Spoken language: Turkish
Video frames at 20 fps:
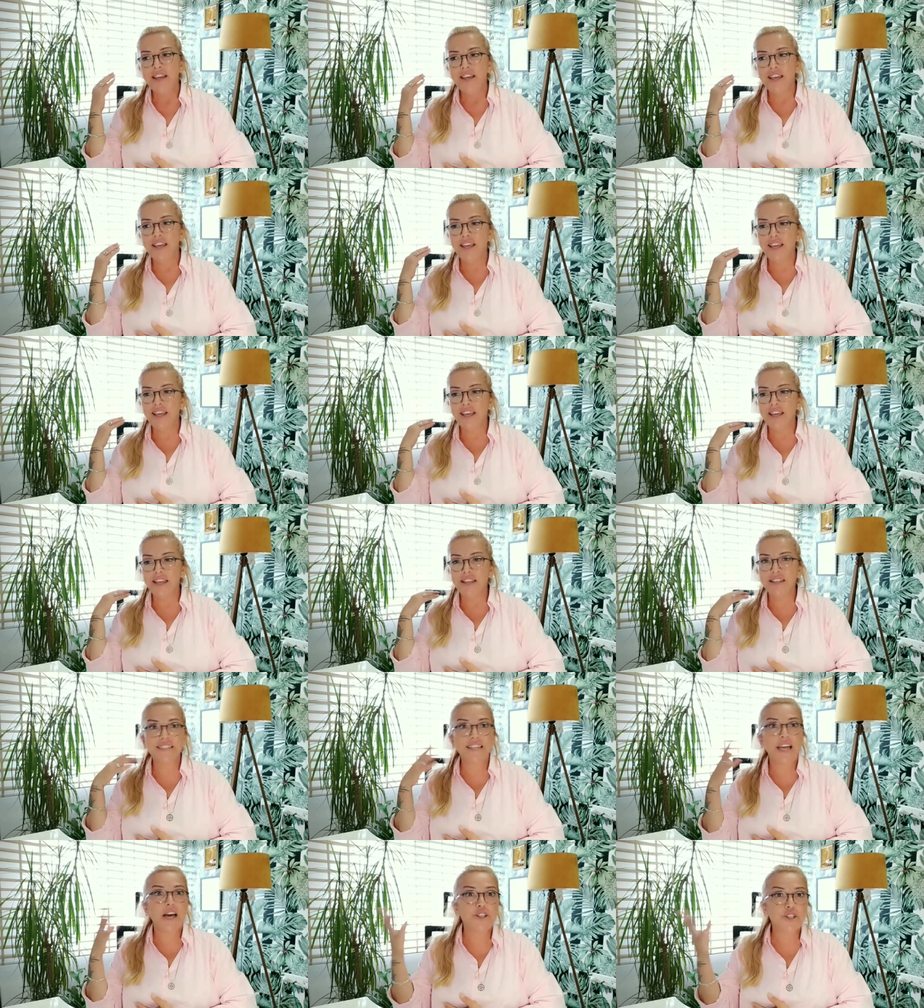e,
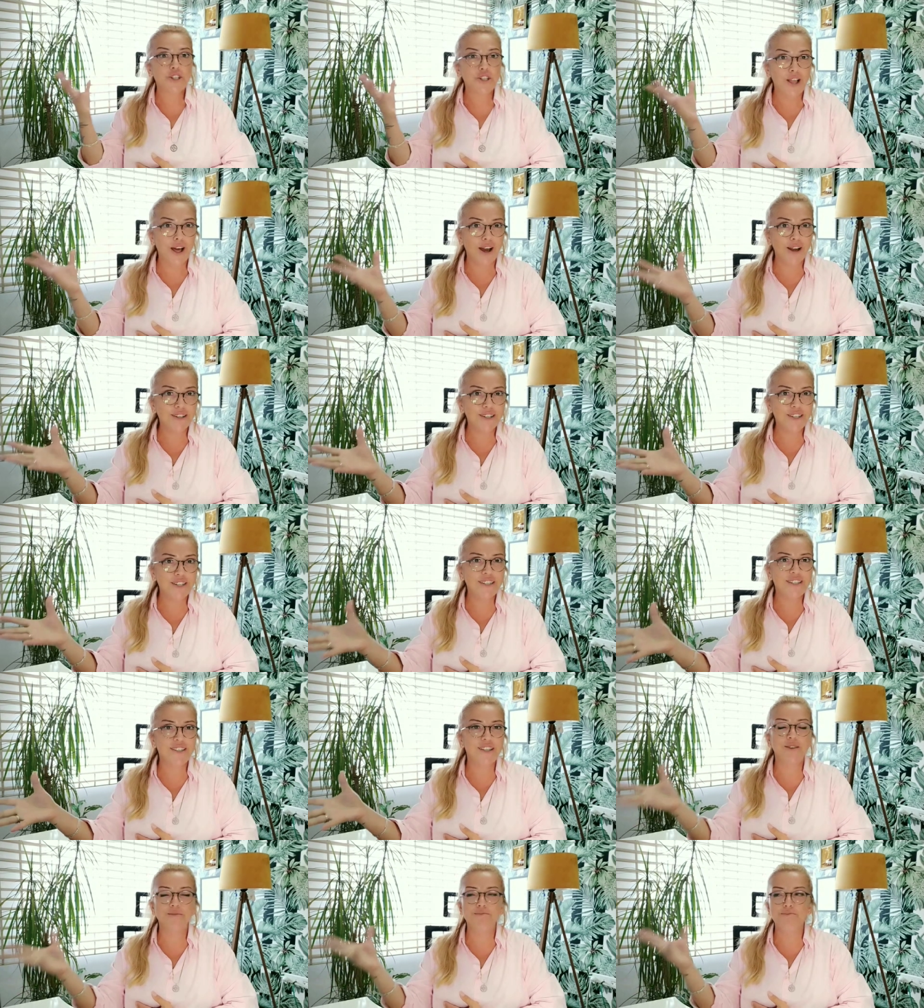saçlar
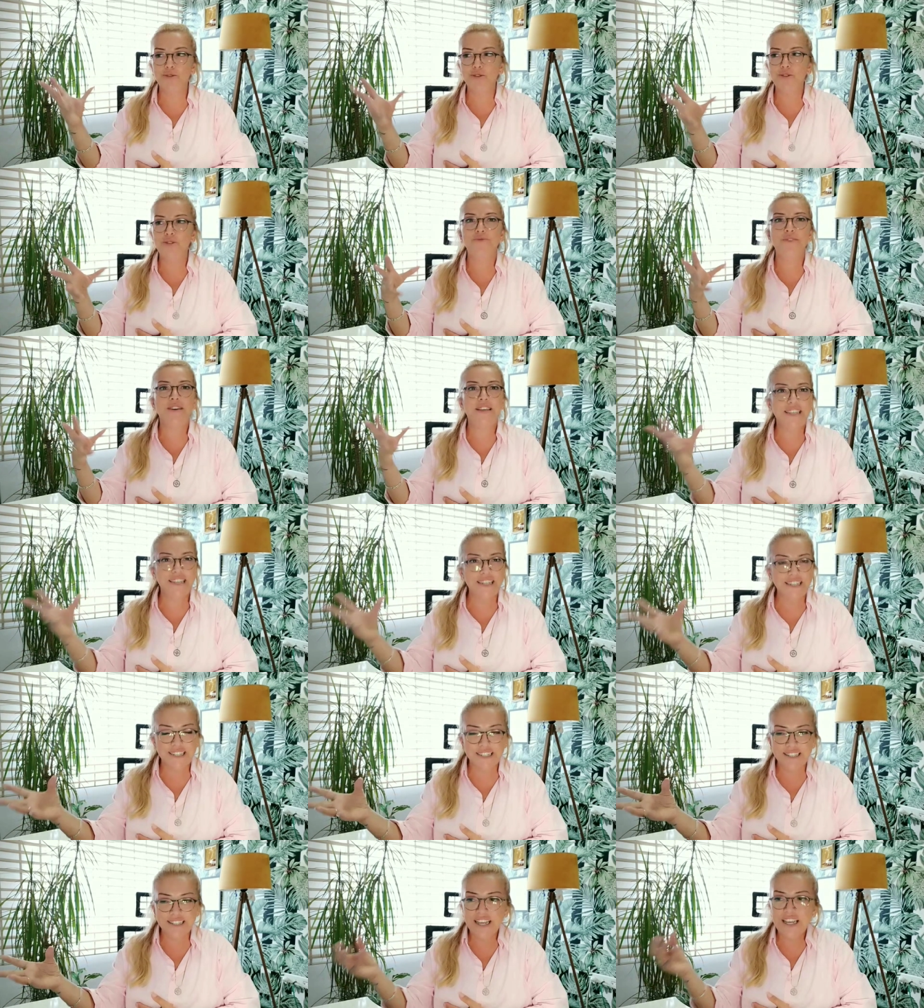yine bugün ve
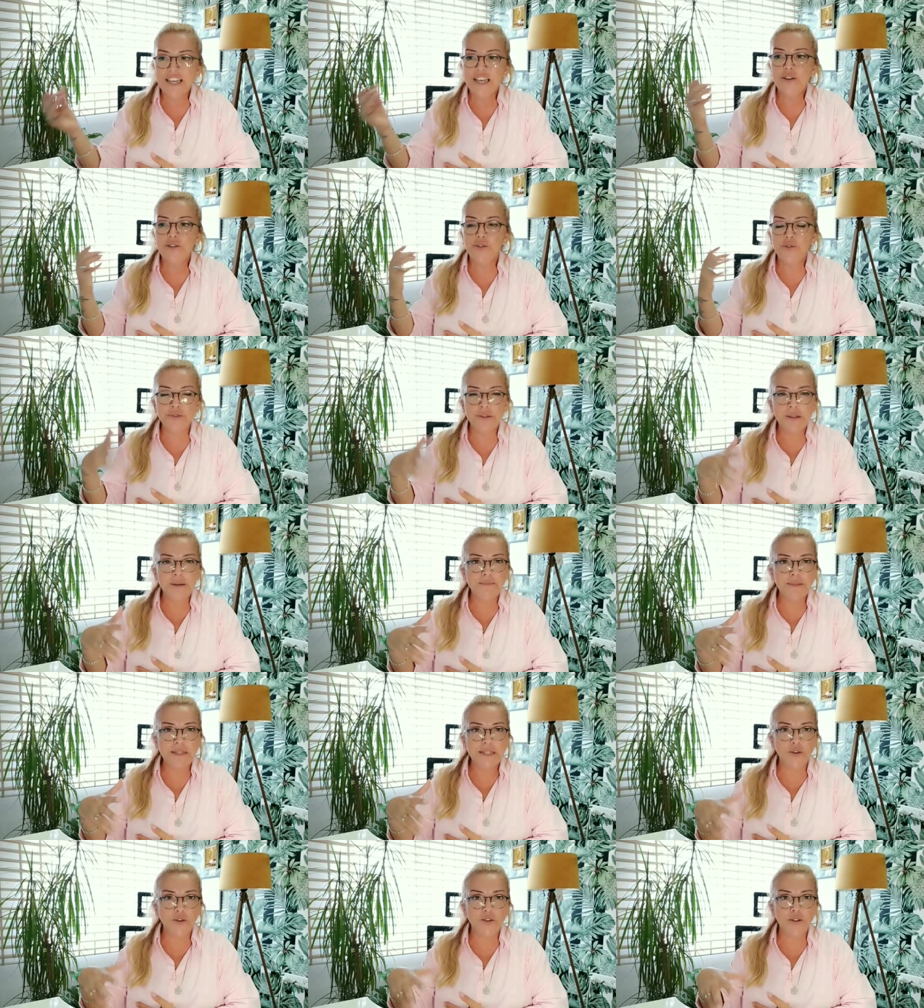yarın
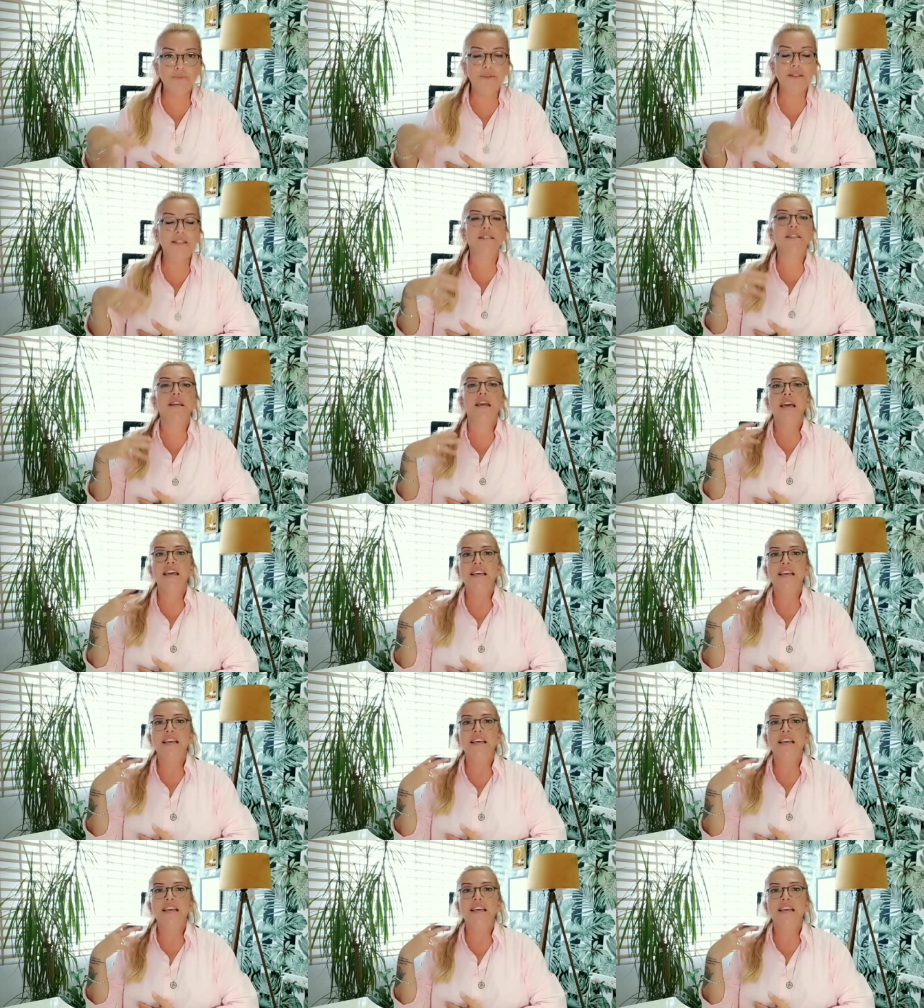gündemimizde olabilir.